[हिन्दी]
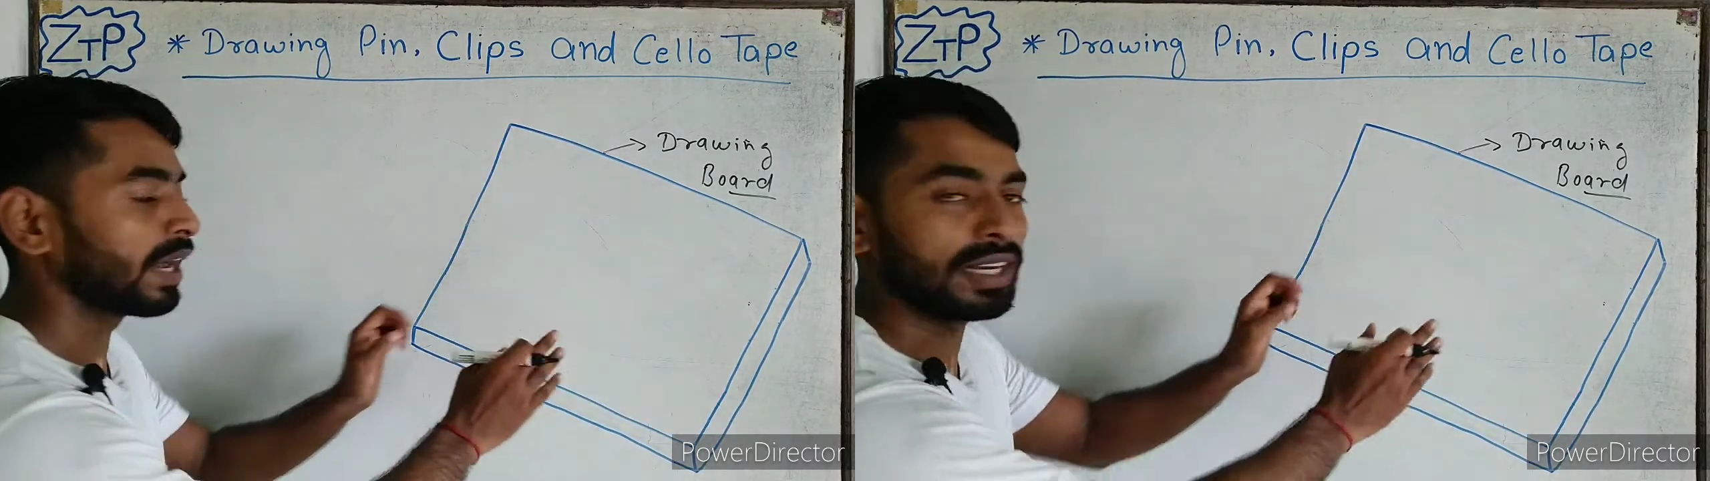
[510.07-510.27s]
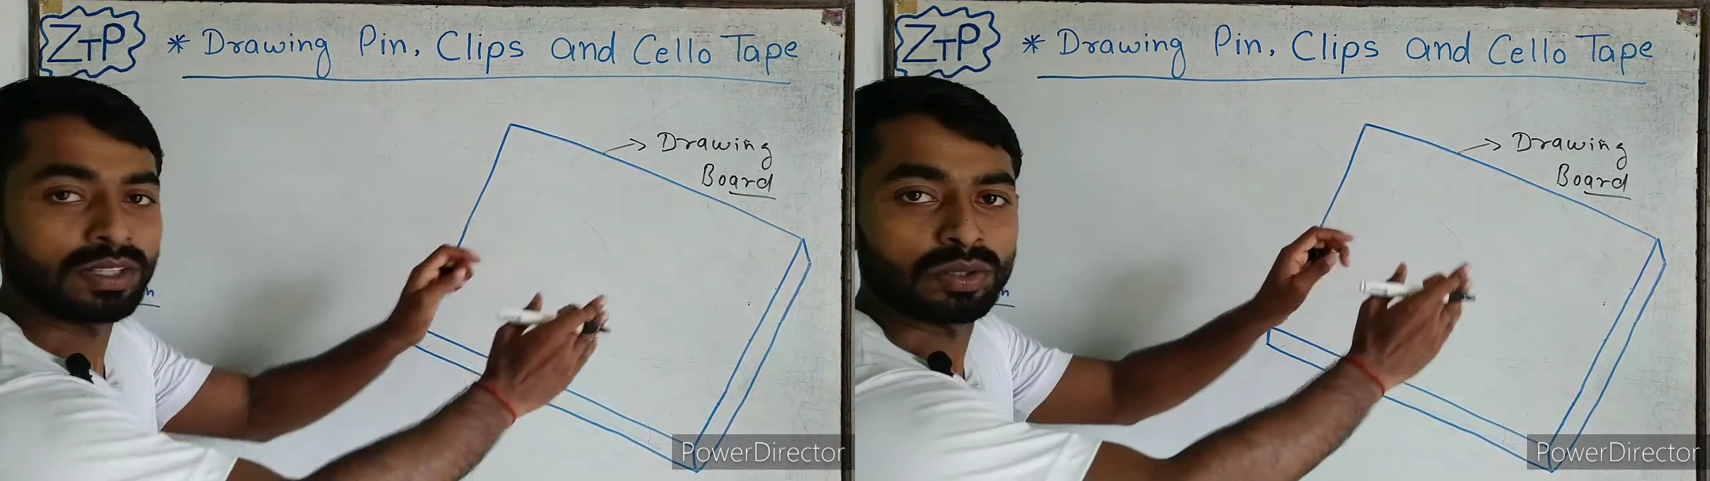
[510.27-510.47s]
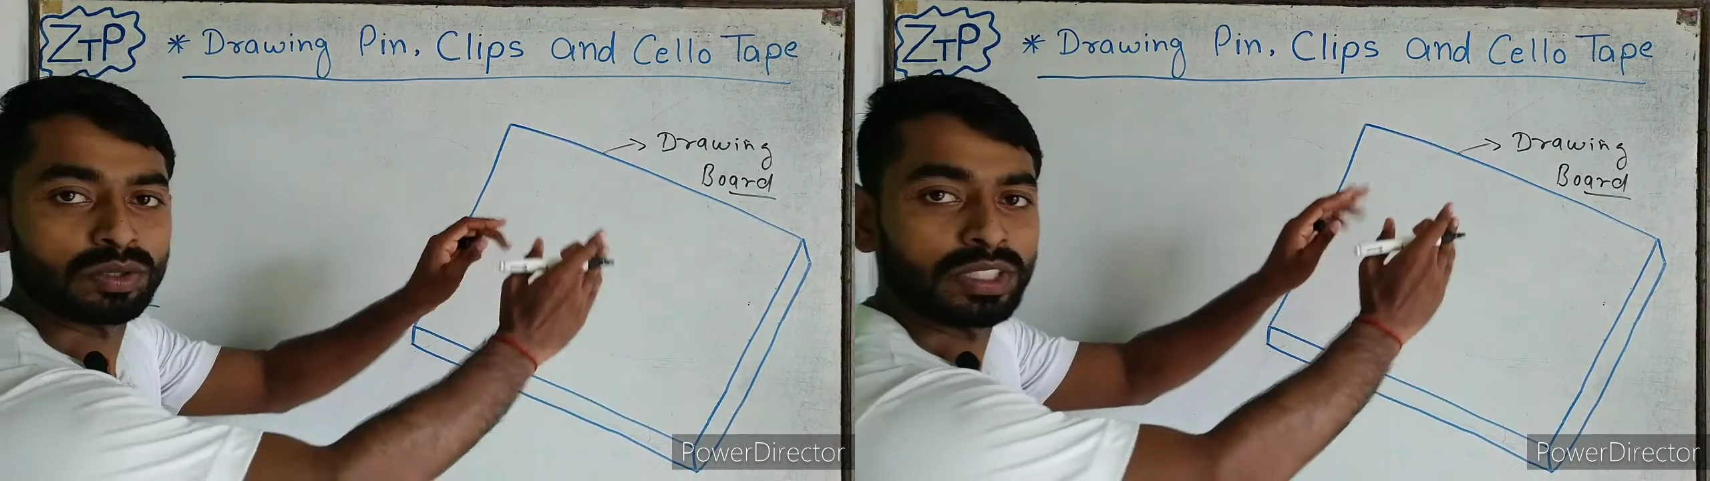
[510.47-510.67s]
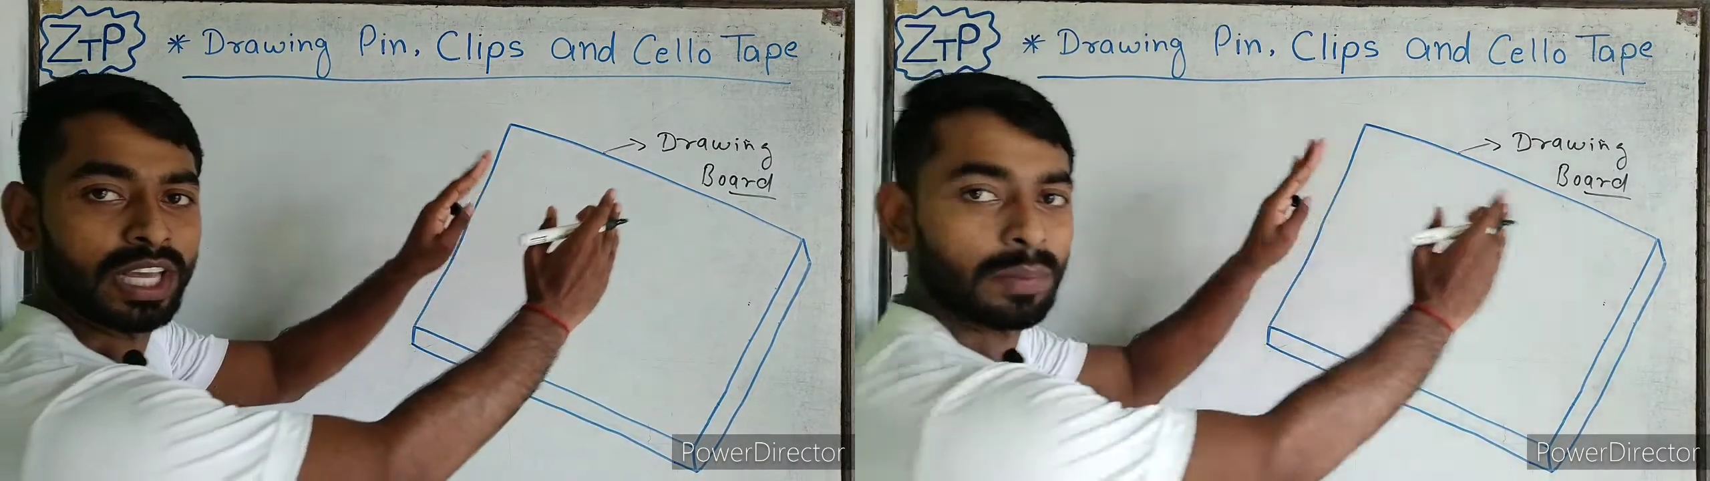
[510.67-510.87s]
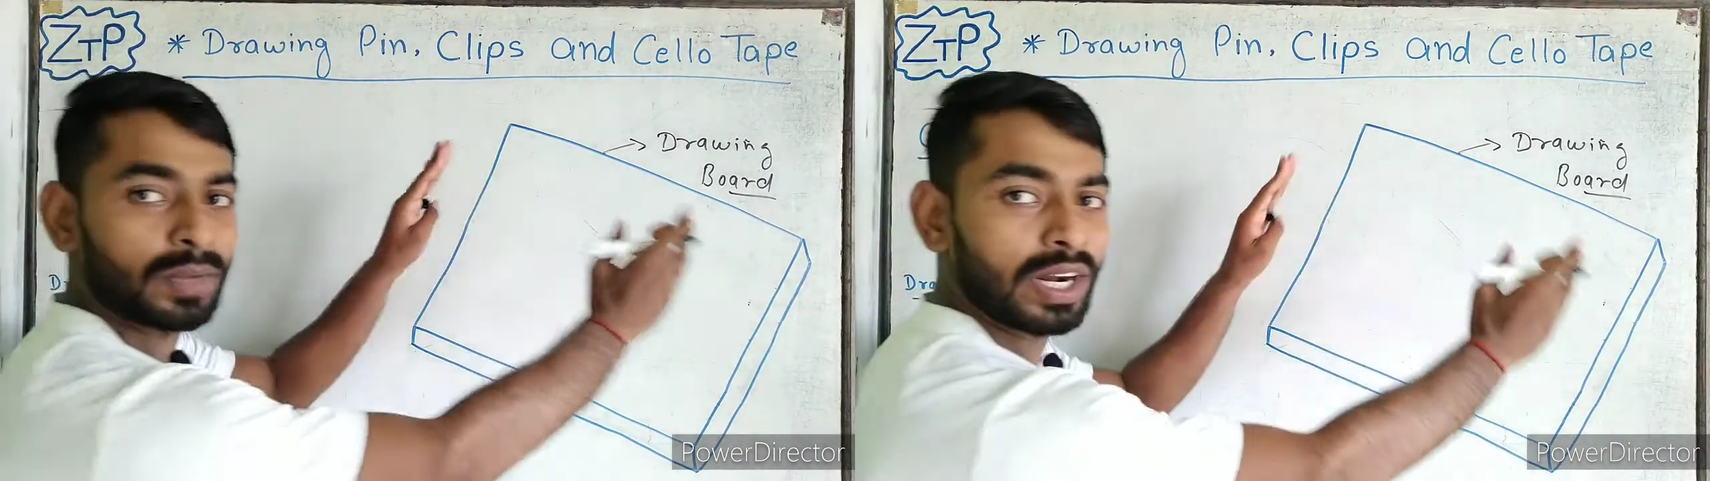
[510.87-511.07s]
हम मान लीजिए दोस्तों
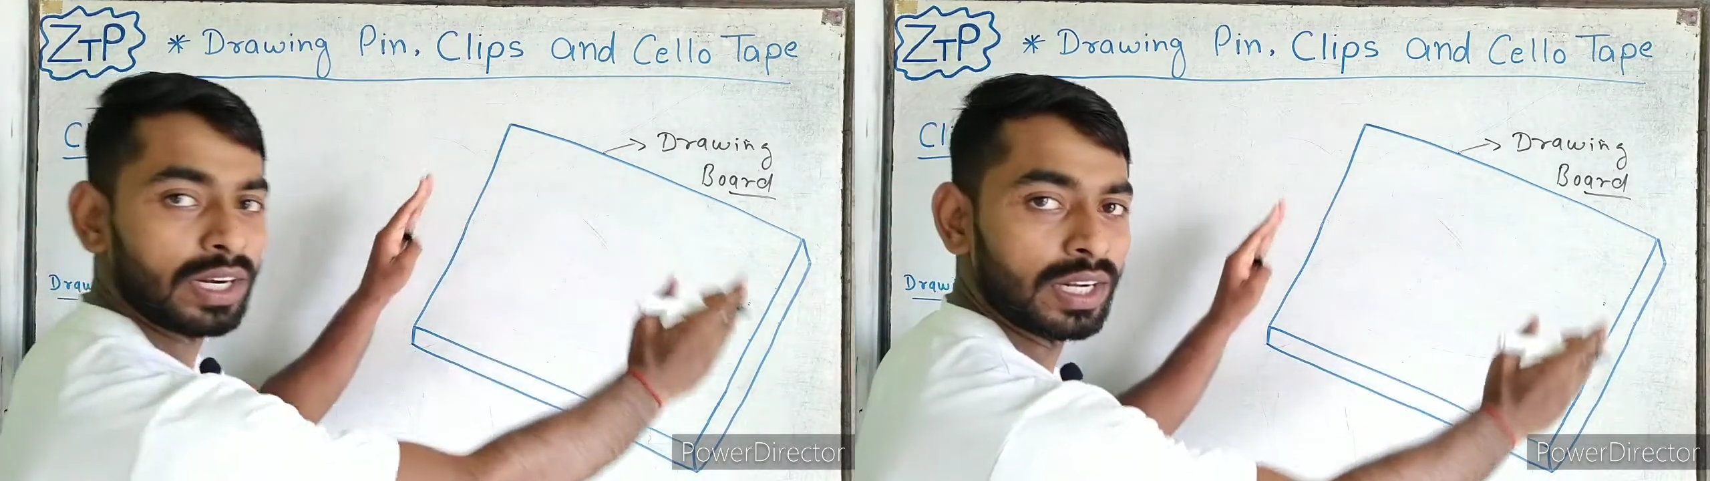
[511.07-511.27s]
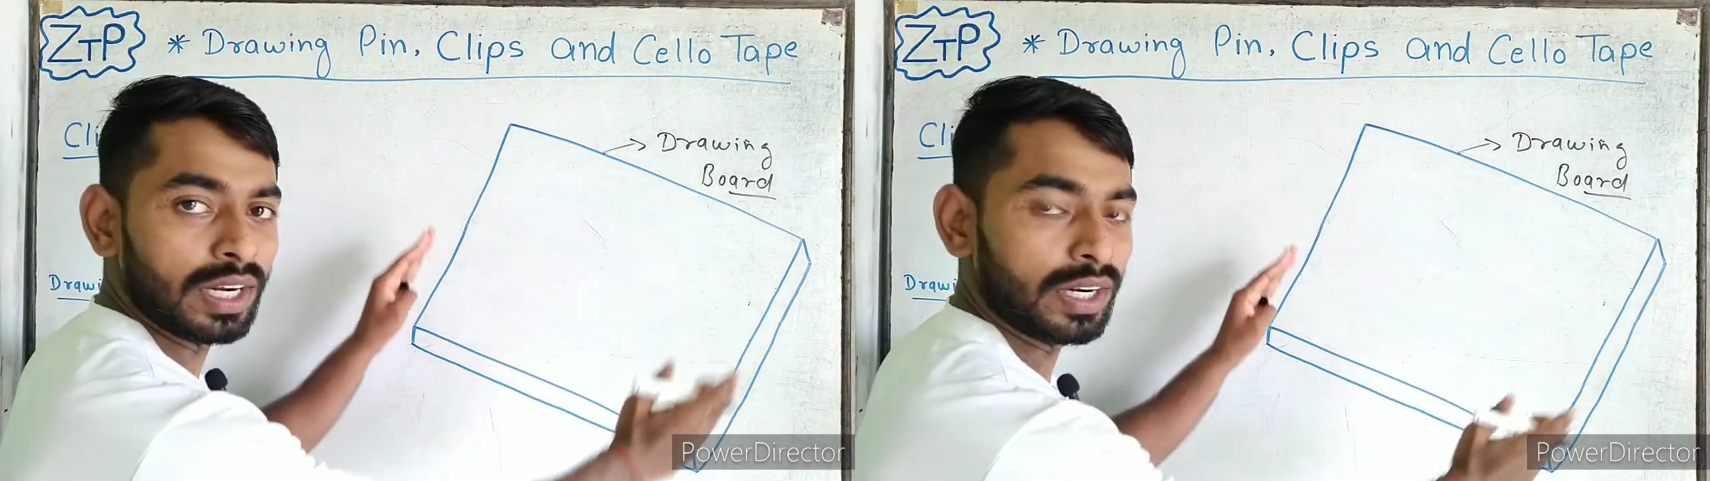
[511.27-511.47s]
ये आपका